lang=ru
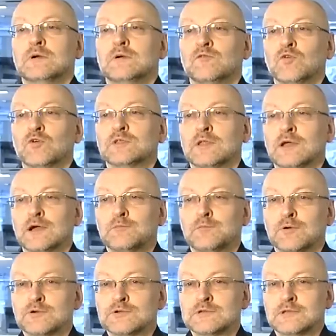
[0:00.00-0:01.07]
вот так
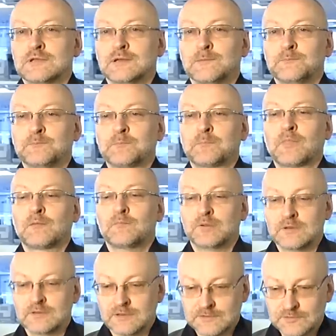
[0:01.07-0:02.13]
просто
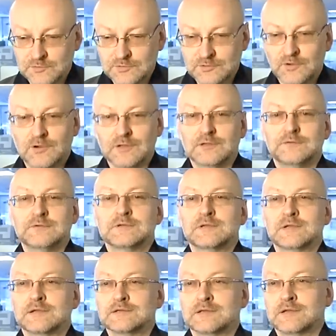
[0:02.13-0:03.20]
принагнуть голову и
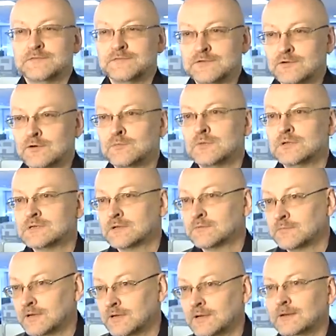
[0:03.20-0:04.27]
сказать, все, мы
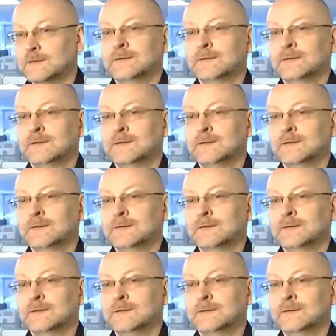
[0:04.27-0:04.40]
забыли.